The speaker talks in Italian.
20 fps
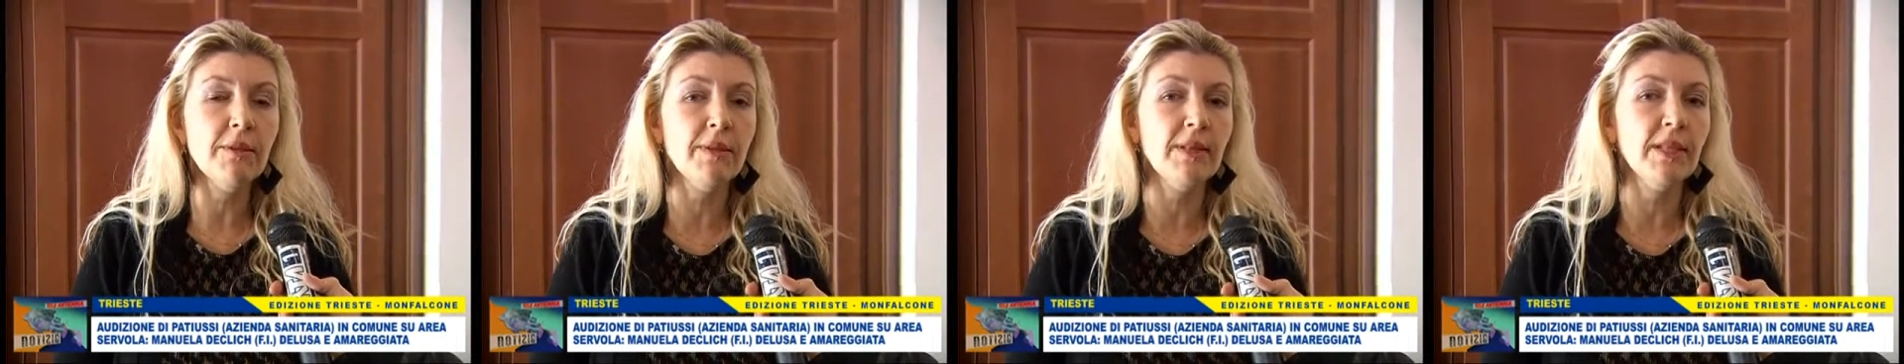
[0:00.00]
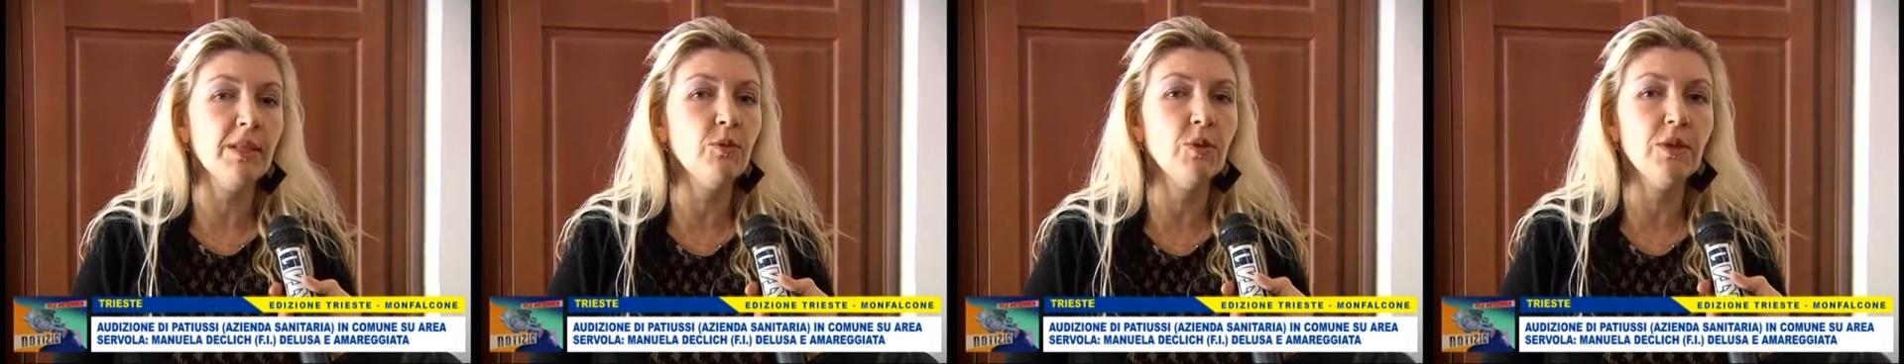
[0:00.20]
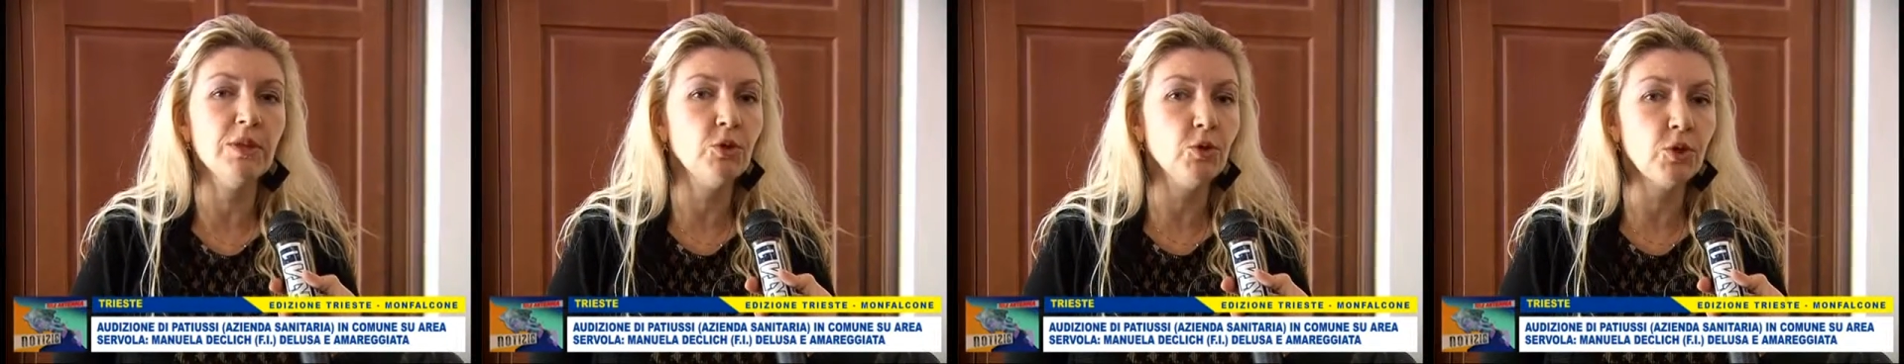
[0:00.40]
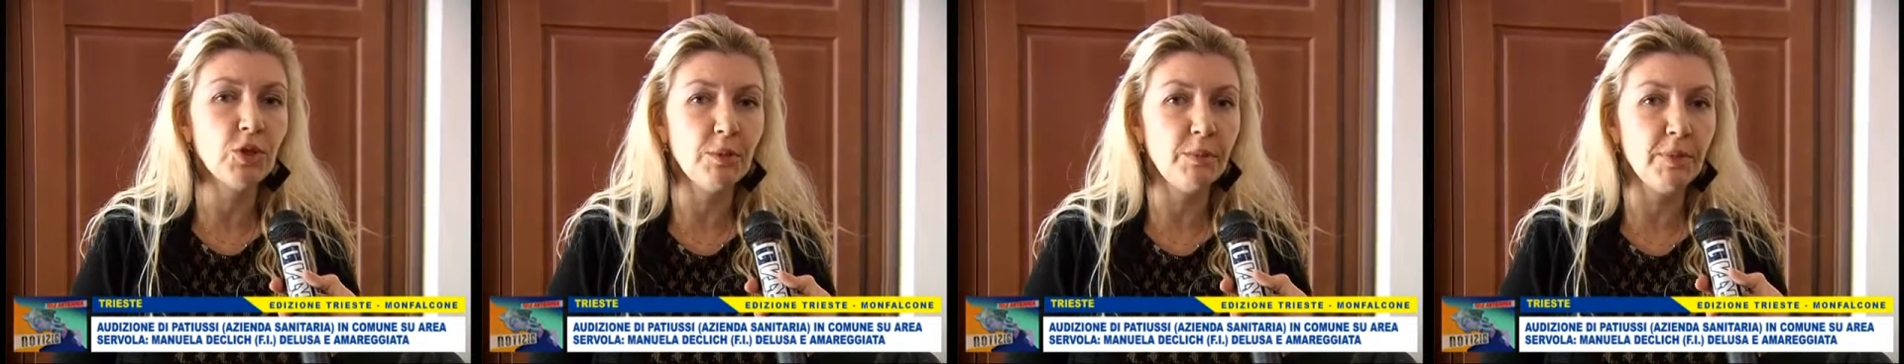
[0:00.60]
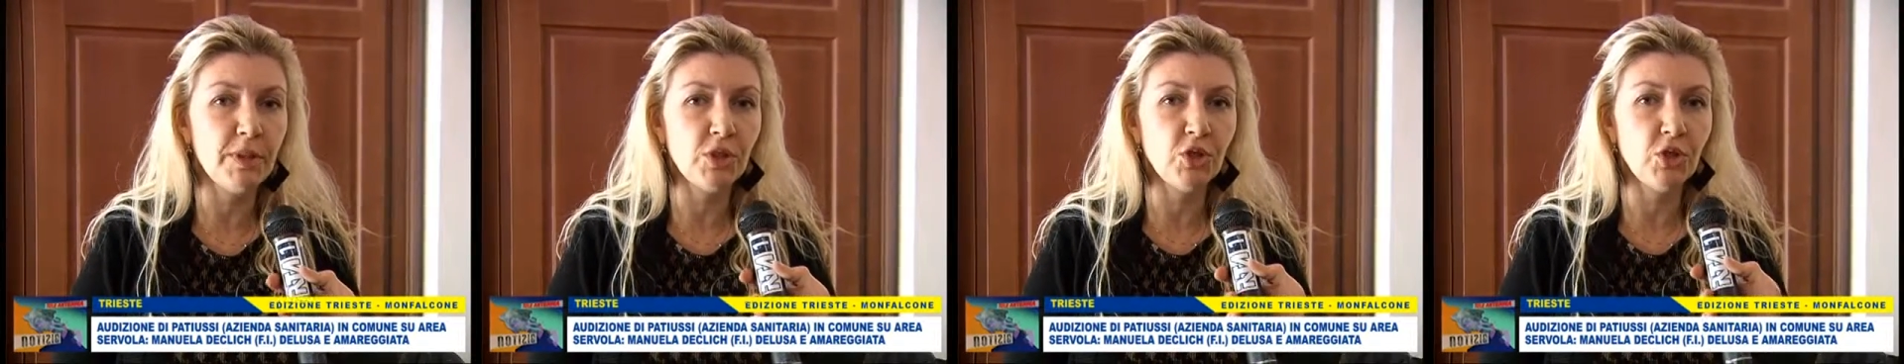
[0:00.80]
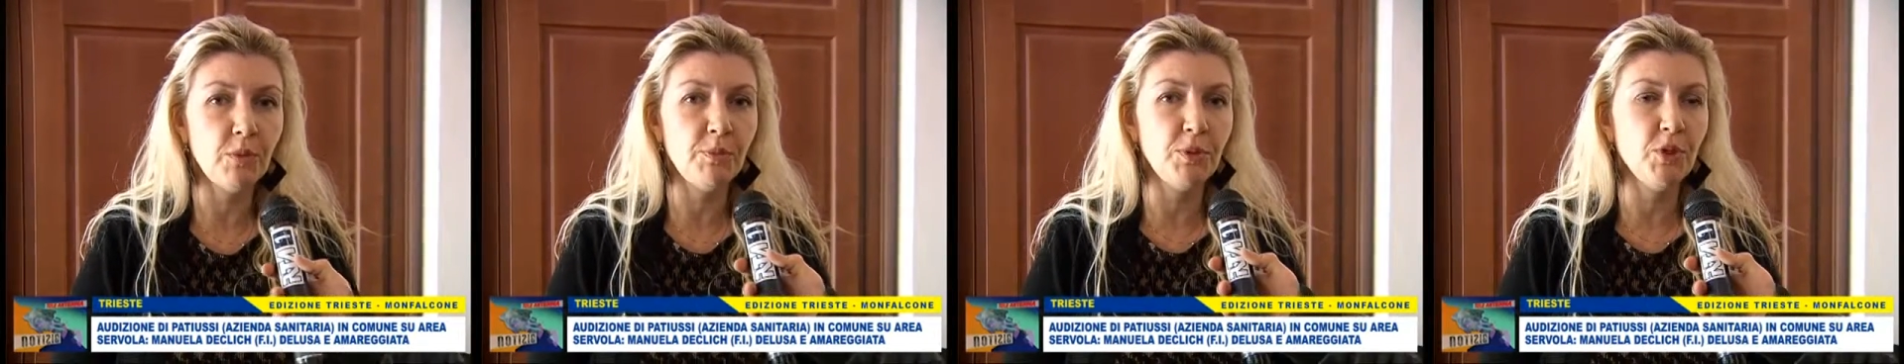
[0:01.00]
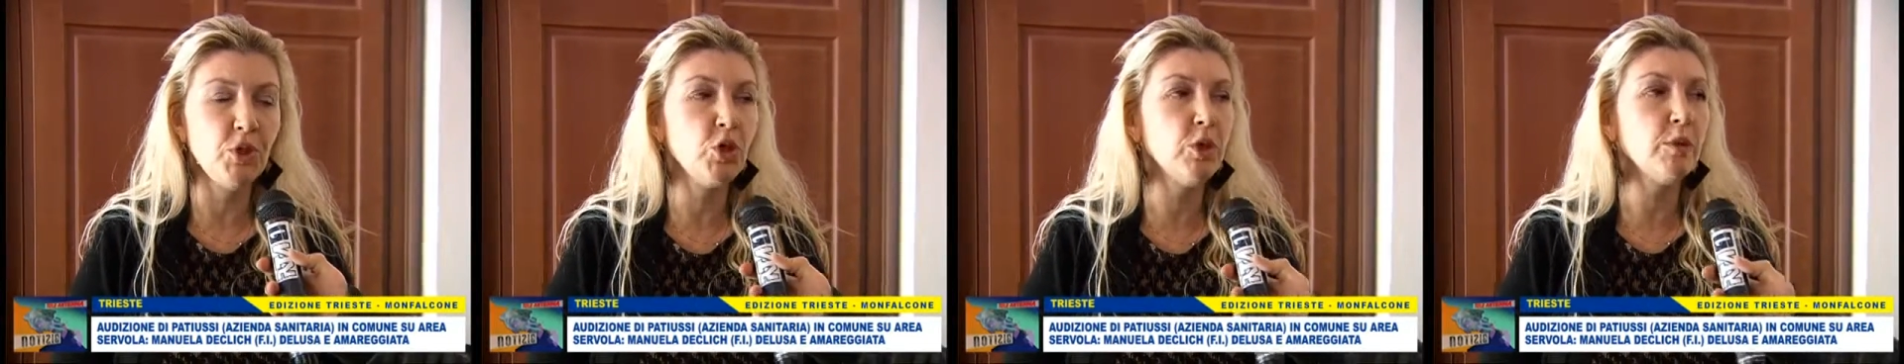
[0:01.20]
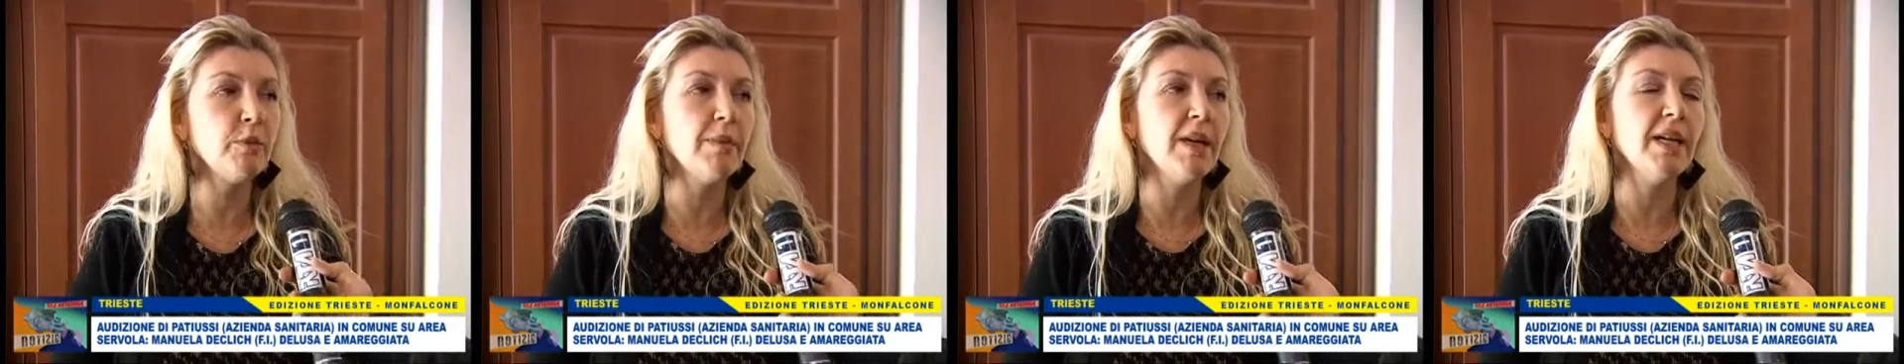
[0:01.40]
ma da quanto si percepisce
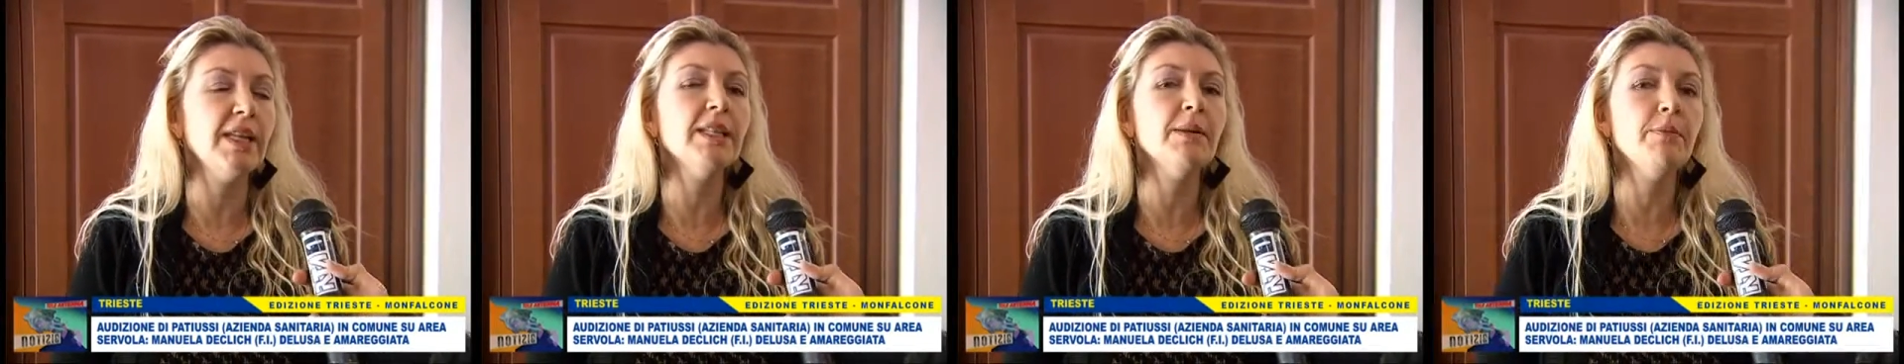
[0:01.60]
ormai da